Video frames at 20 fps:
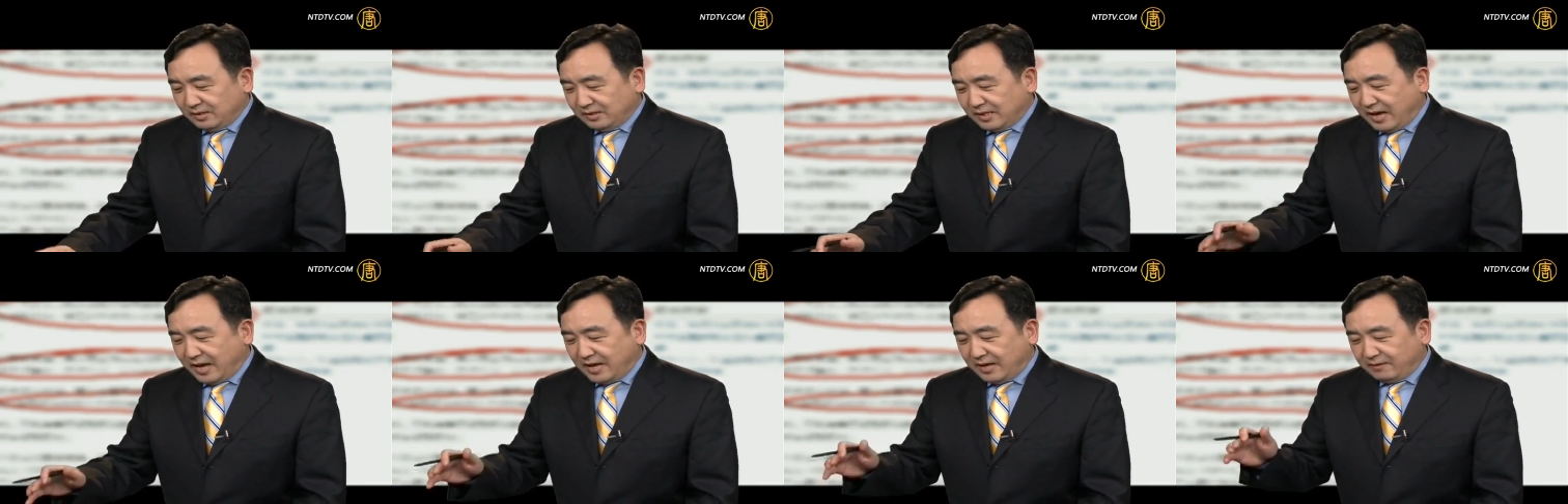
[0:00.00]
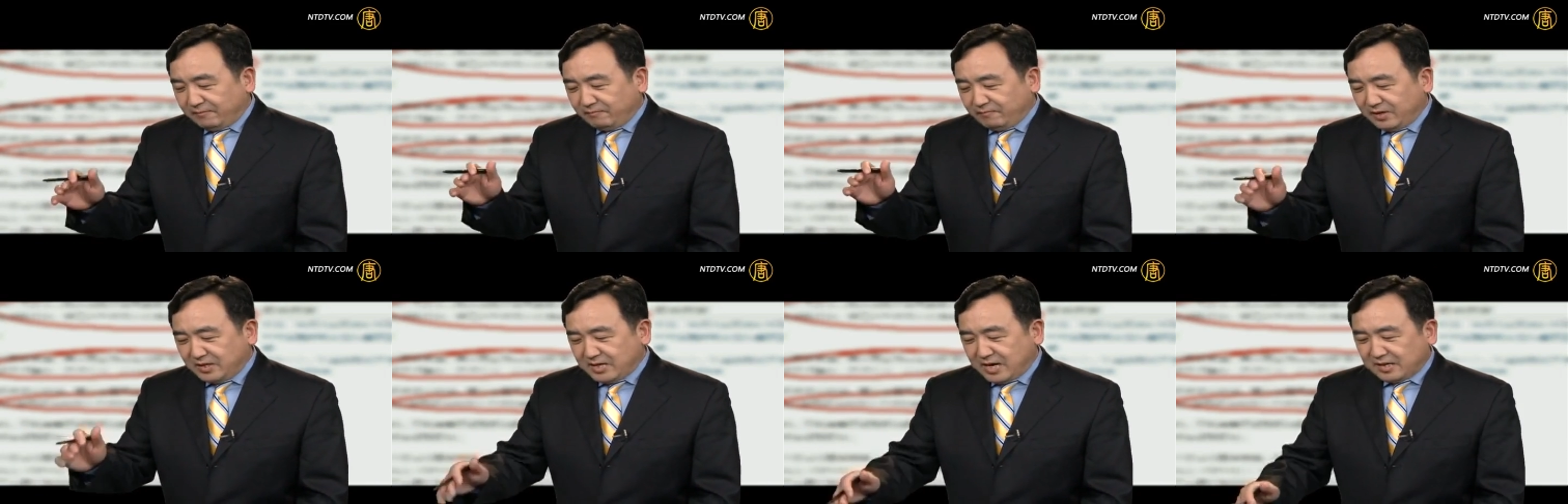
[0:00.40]
那
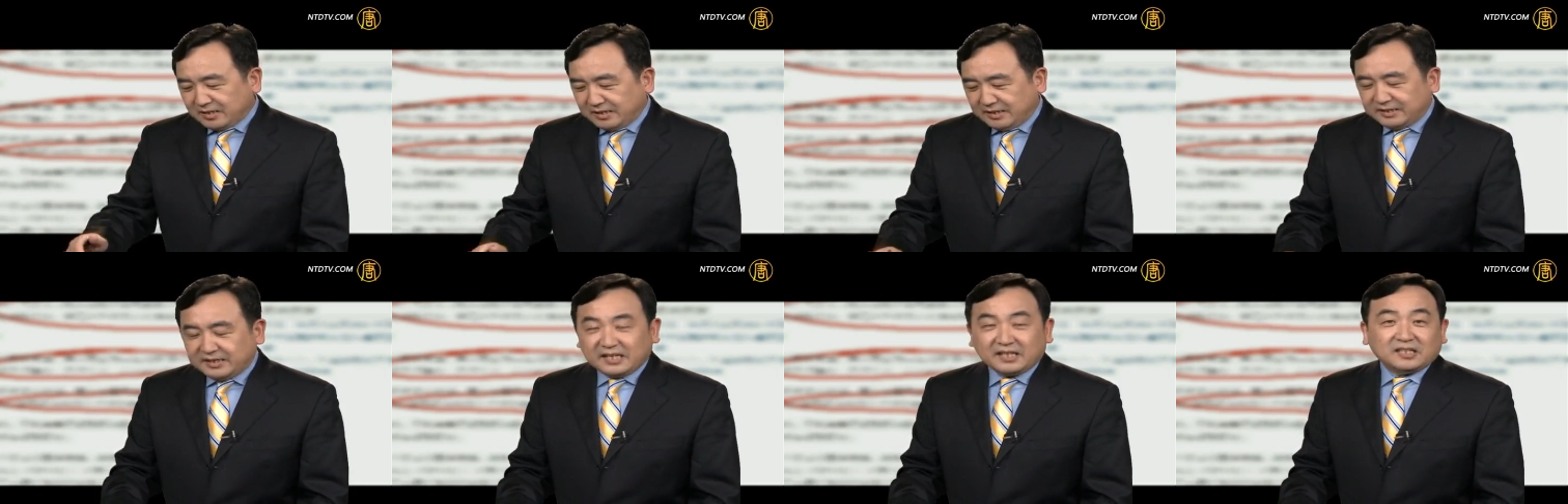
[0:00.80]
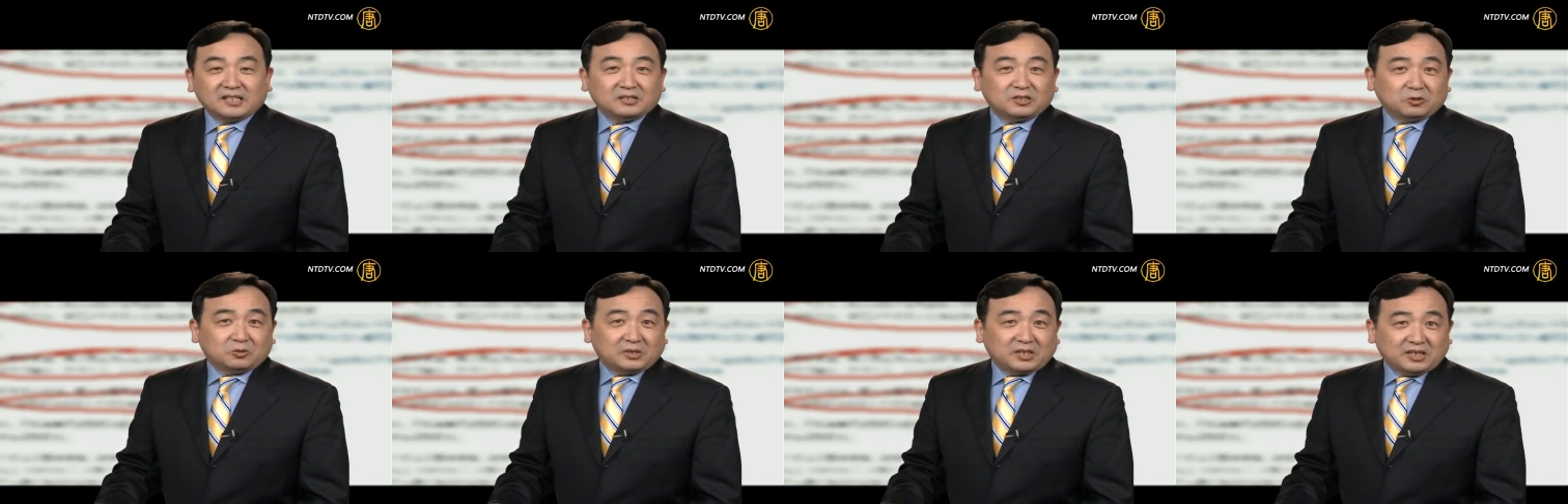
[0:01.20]
文章里接
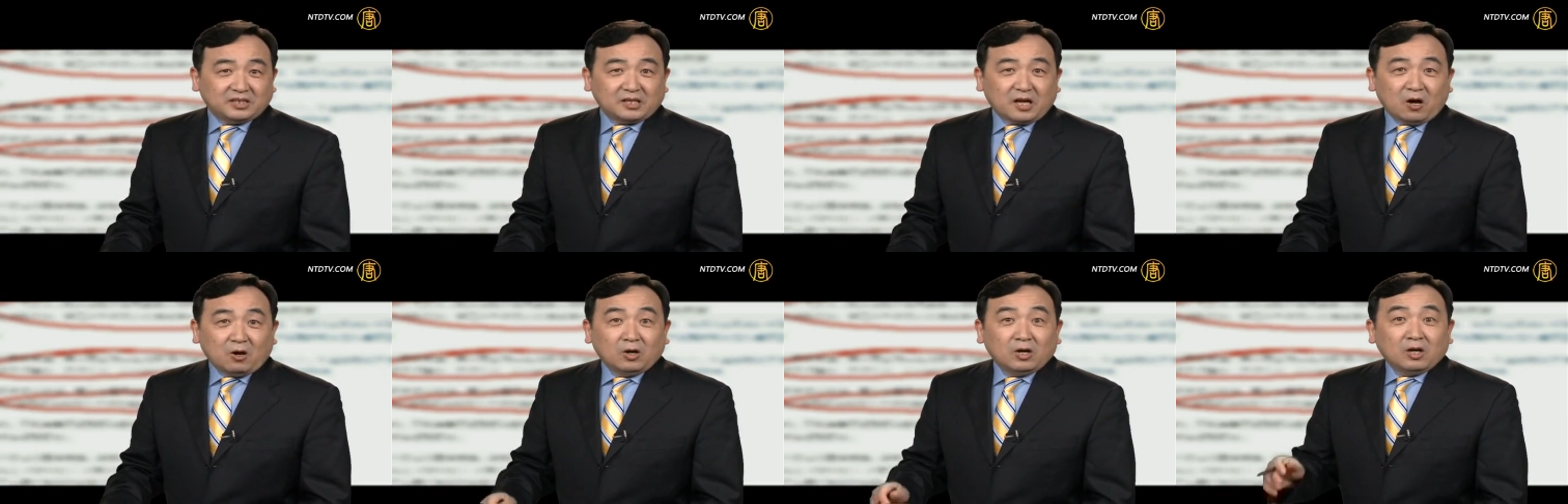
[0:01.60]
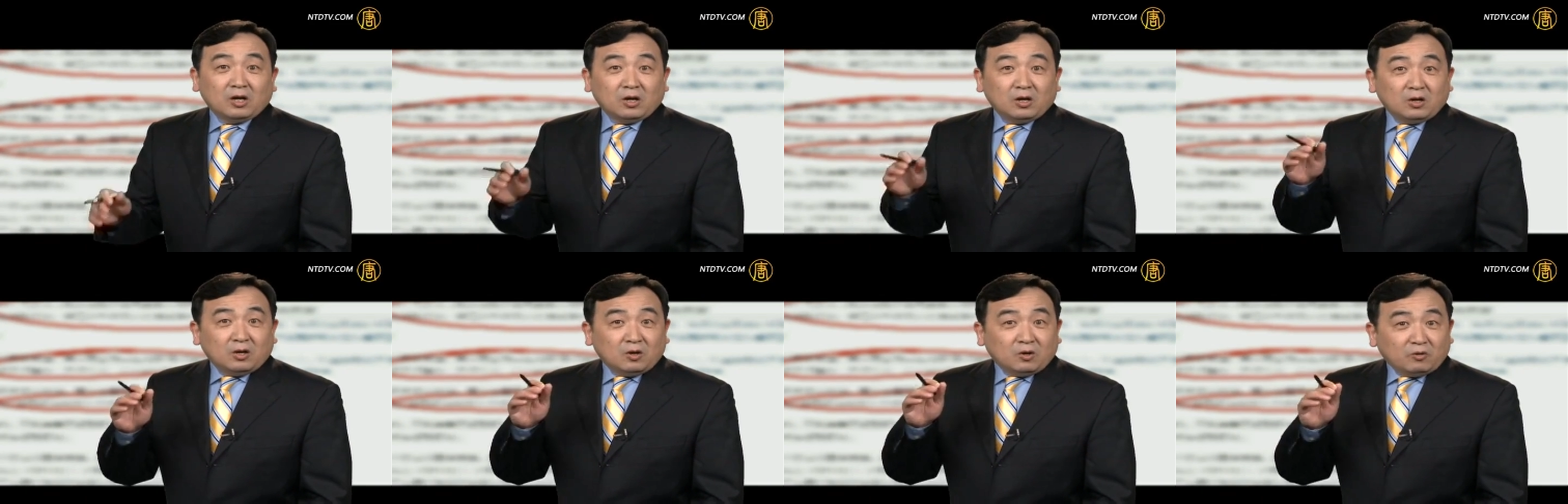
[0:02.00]
着就提到
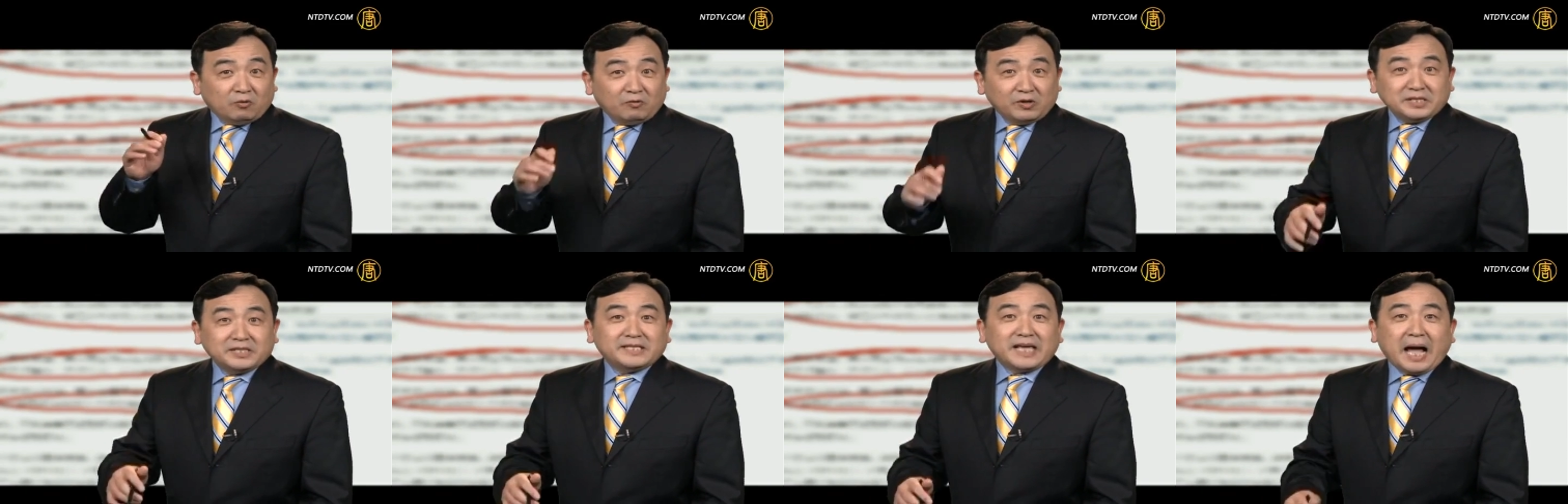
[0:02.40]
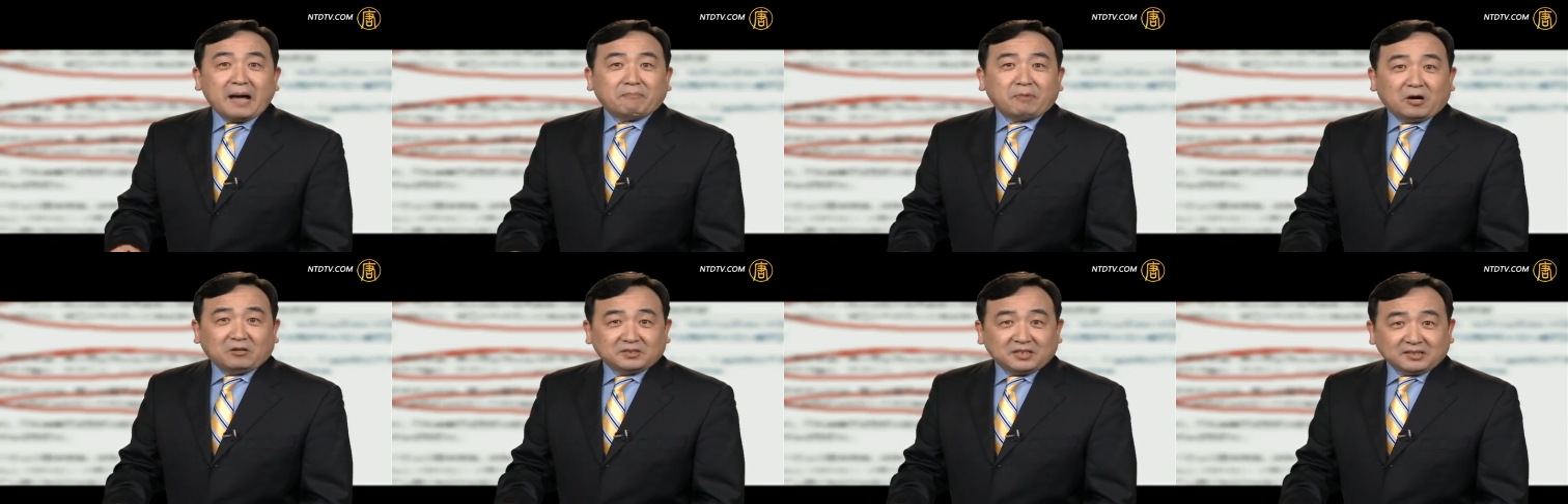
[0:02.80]
温家
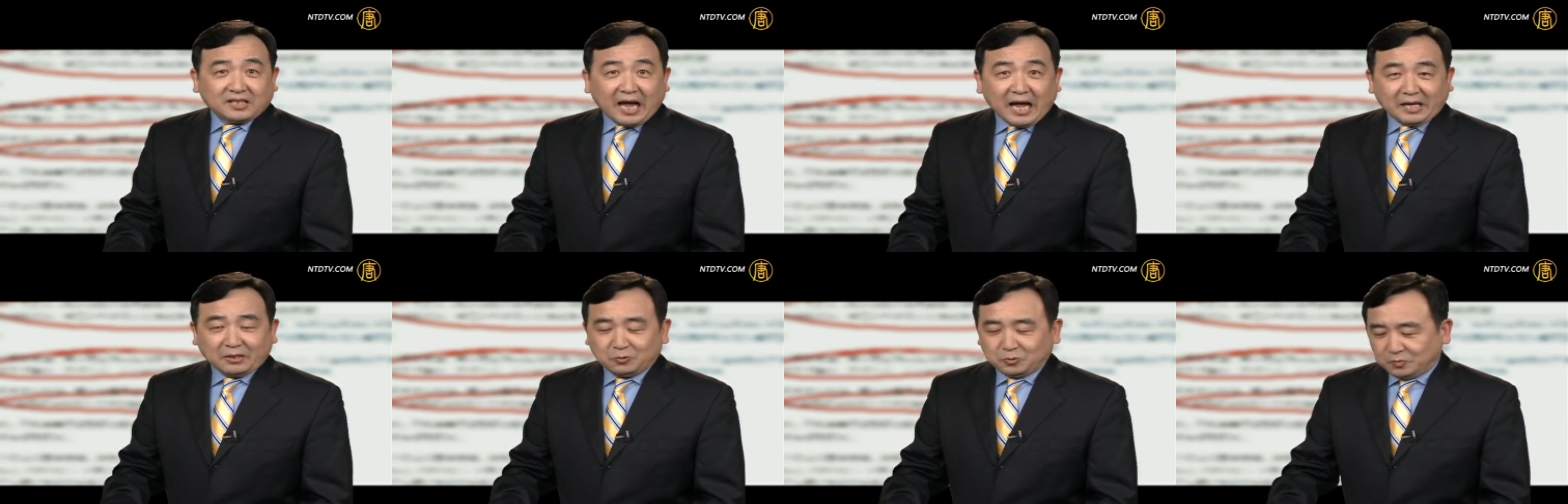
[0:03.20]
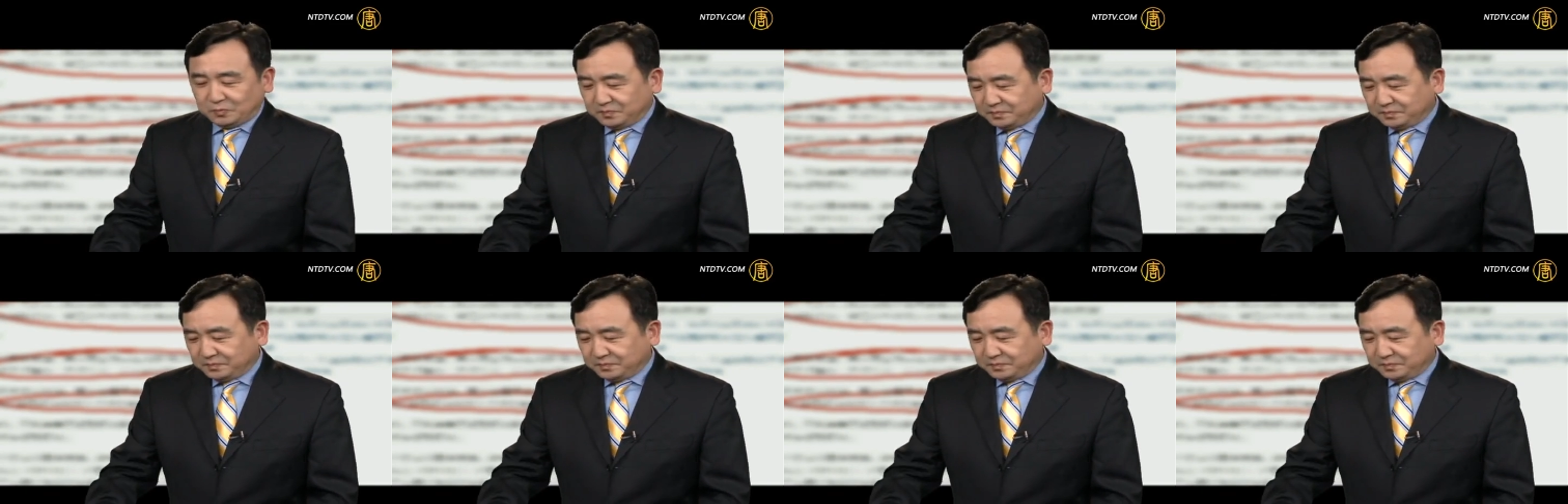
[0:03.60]
宝的态度。